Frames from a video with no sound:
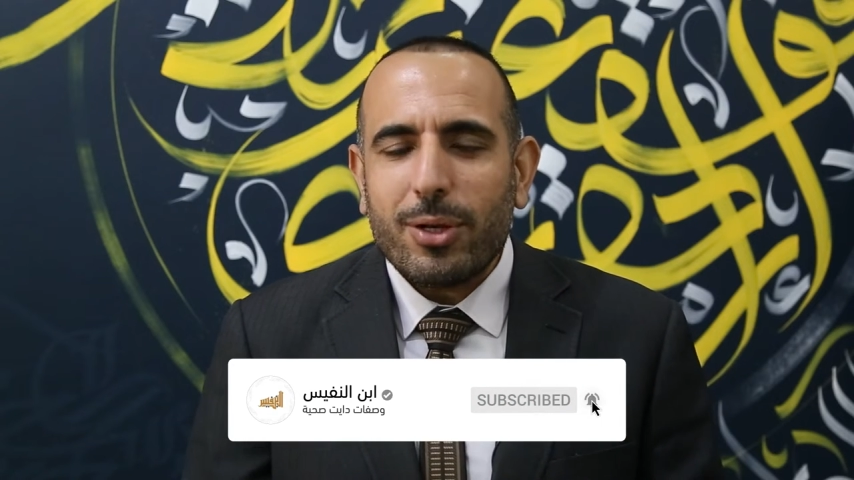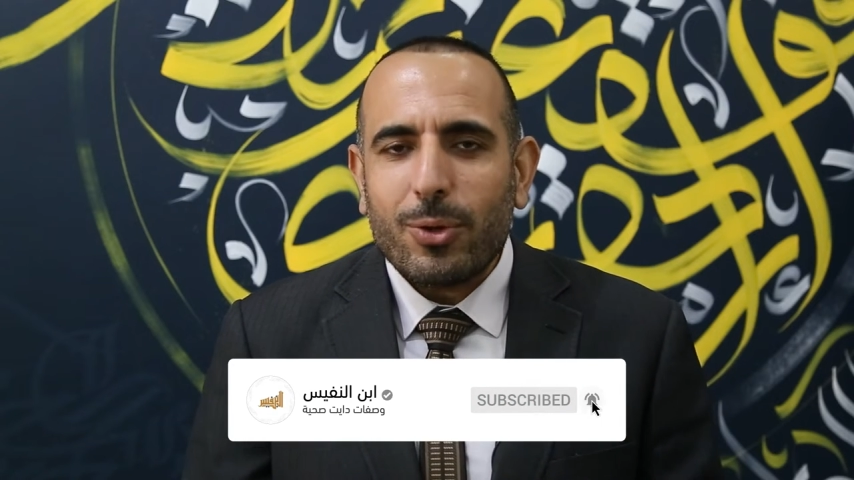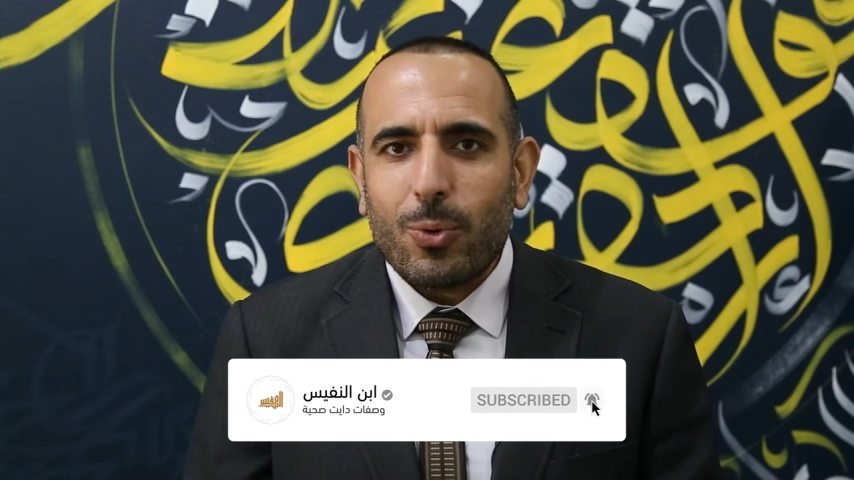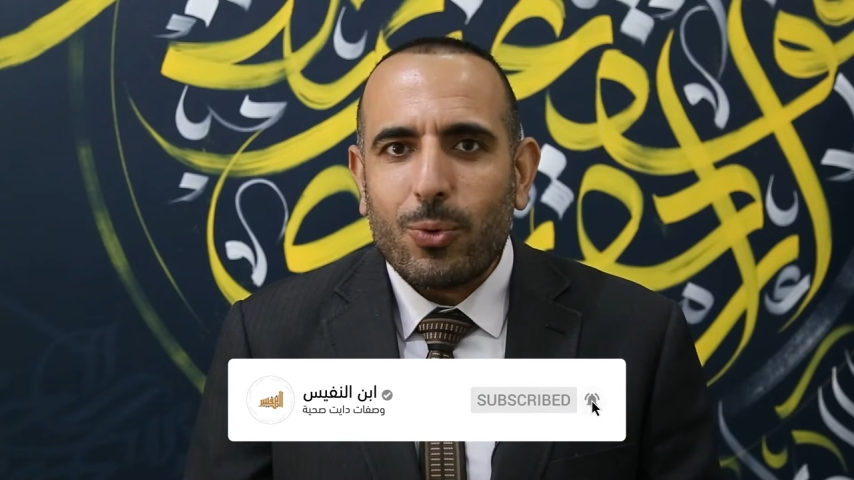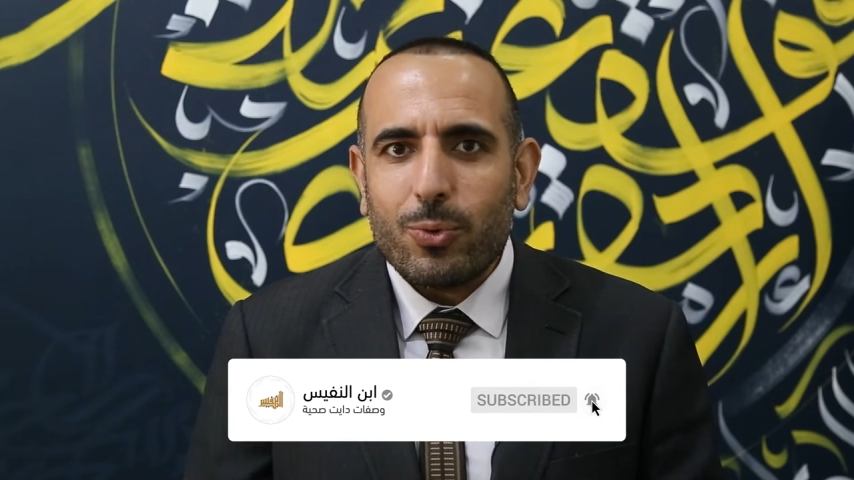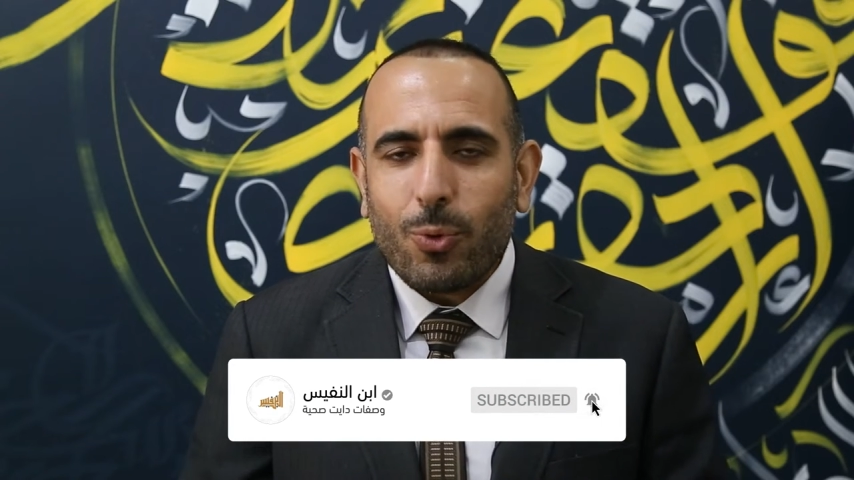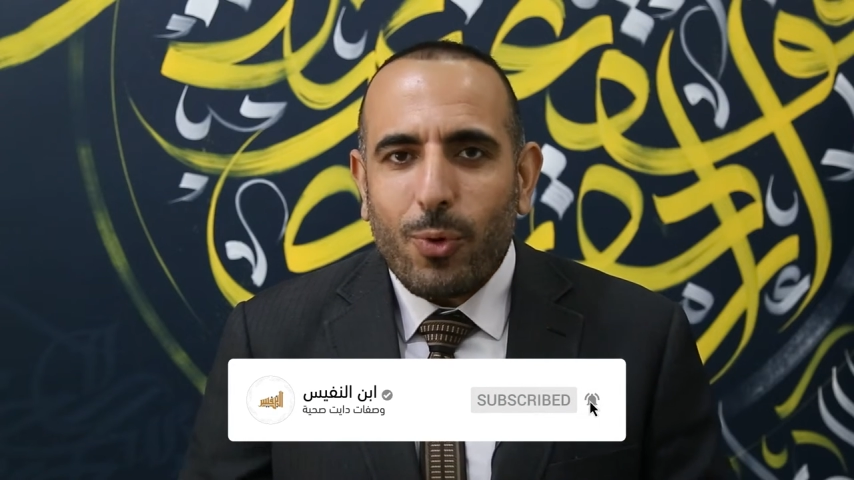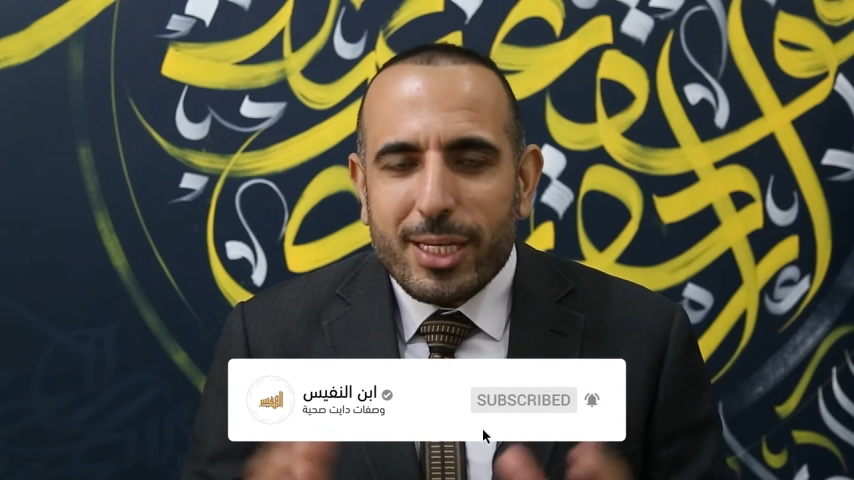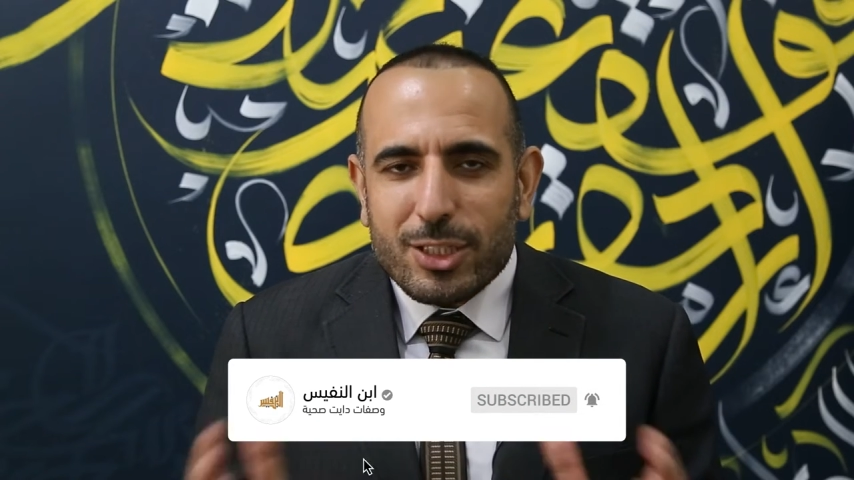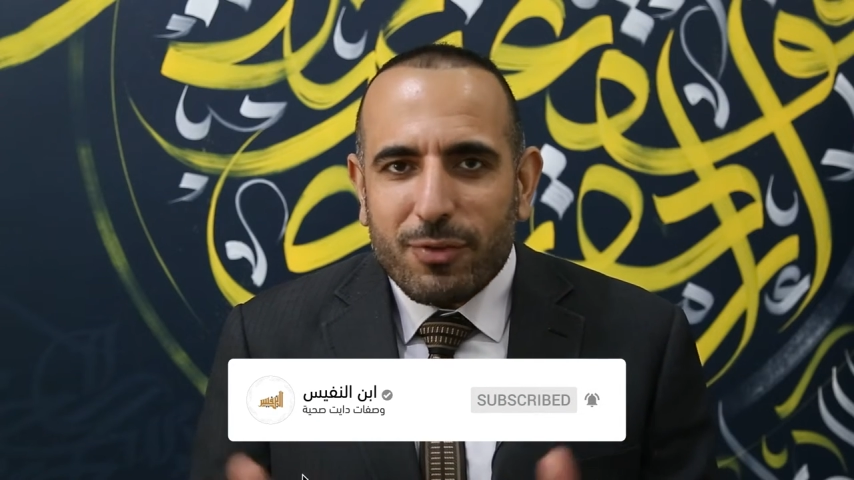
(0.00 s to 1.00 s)
يكون
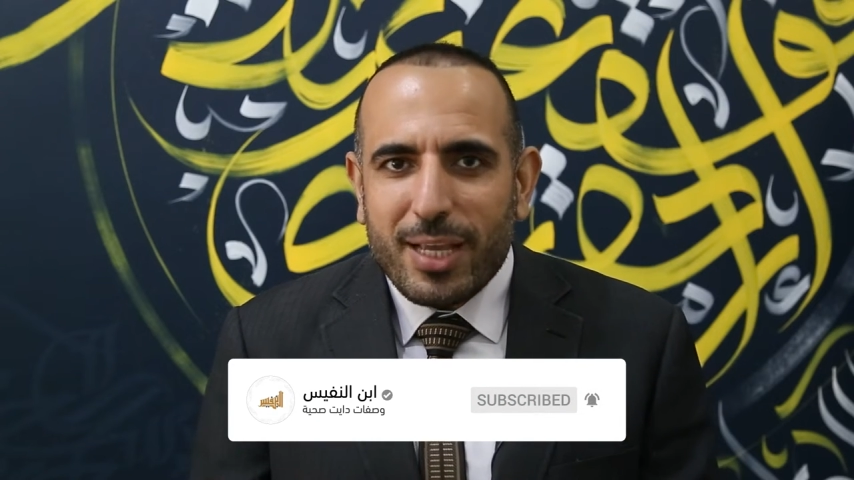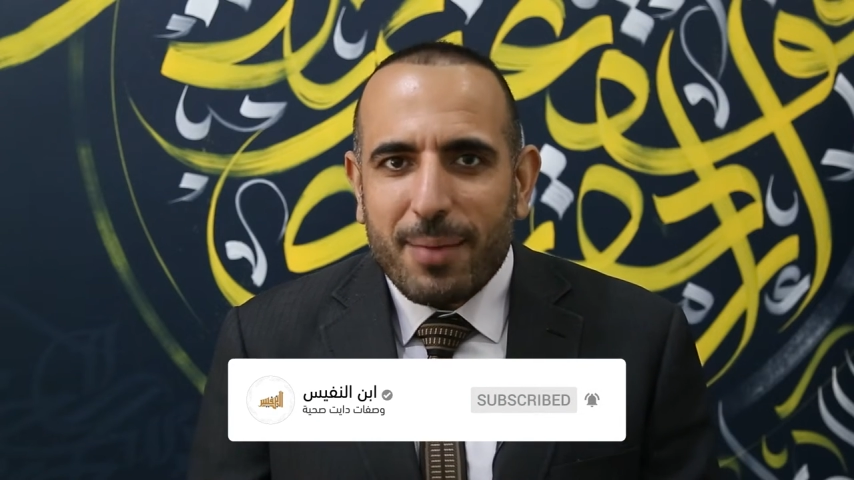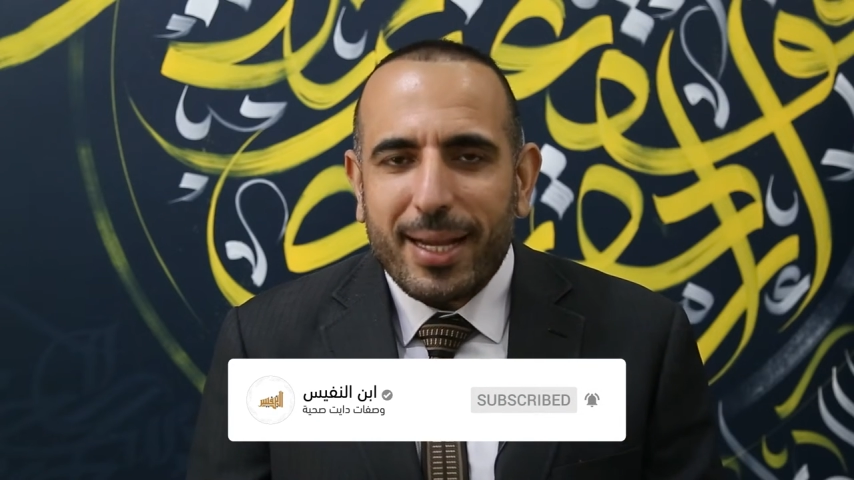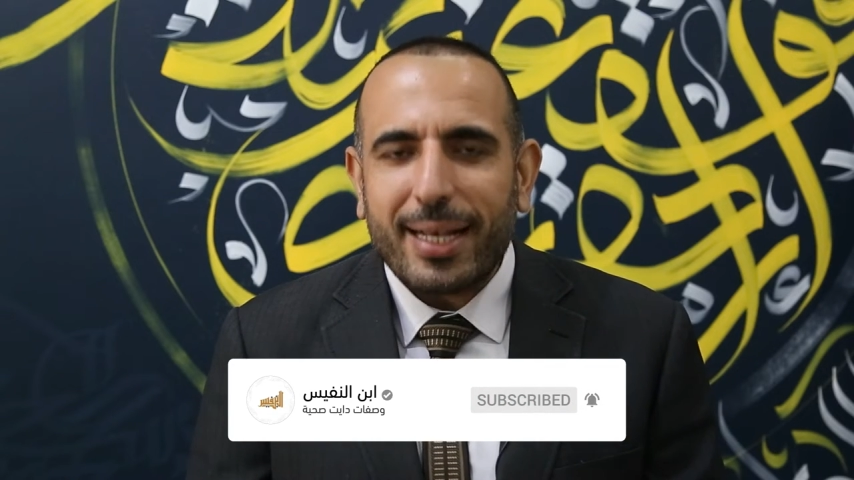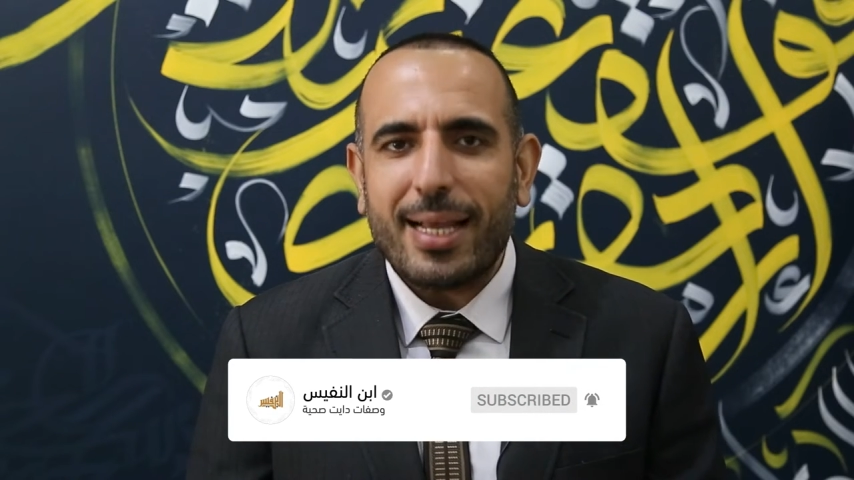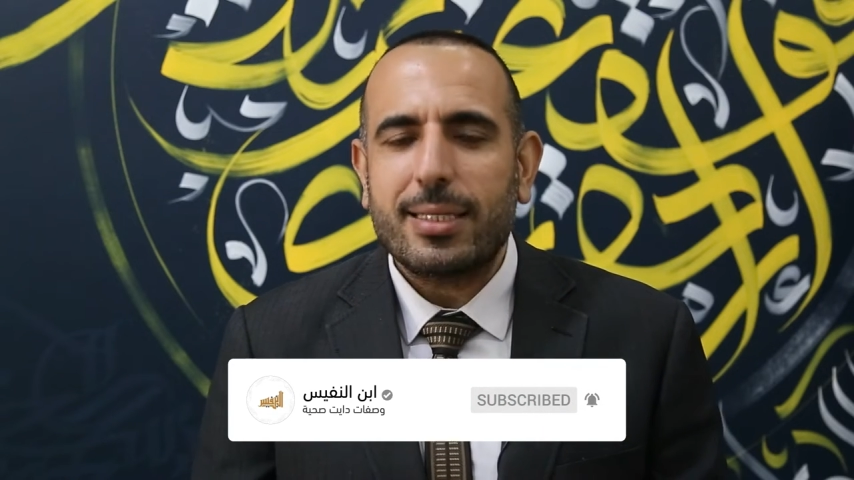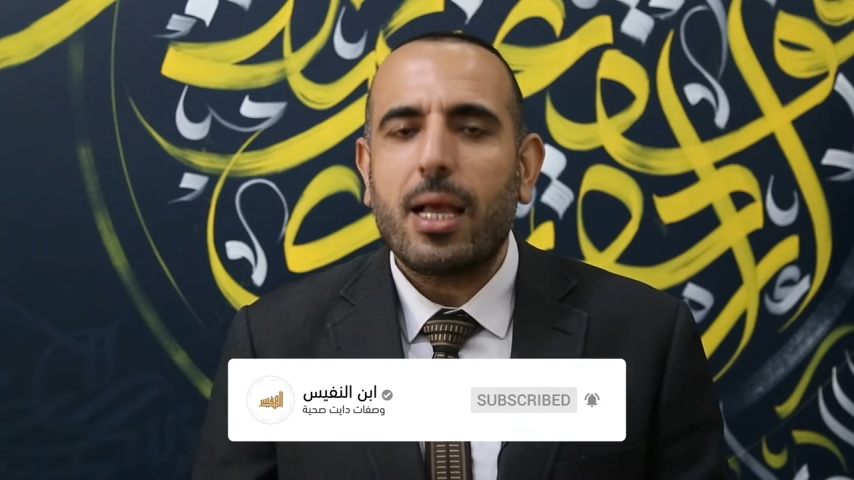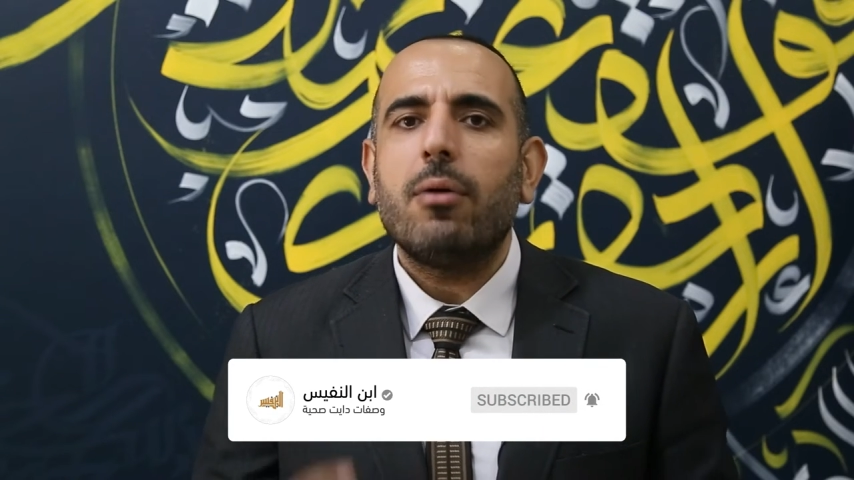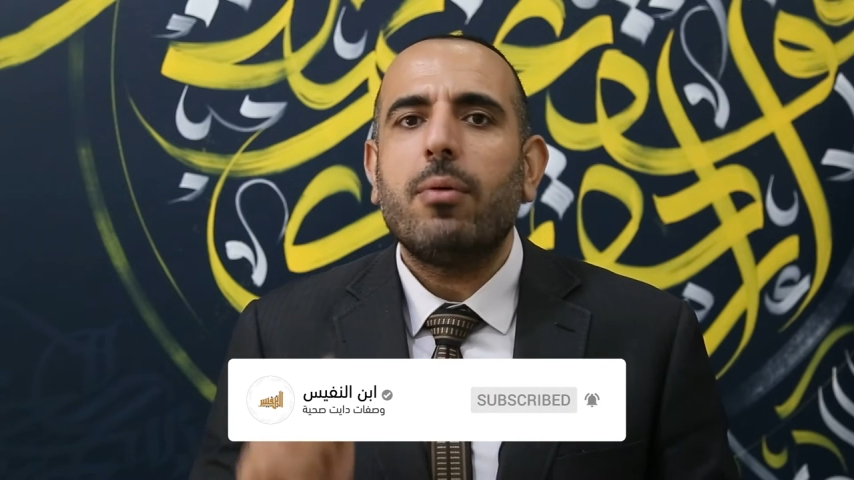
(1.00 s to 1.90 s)
كل شيء فيها مقلي اسكى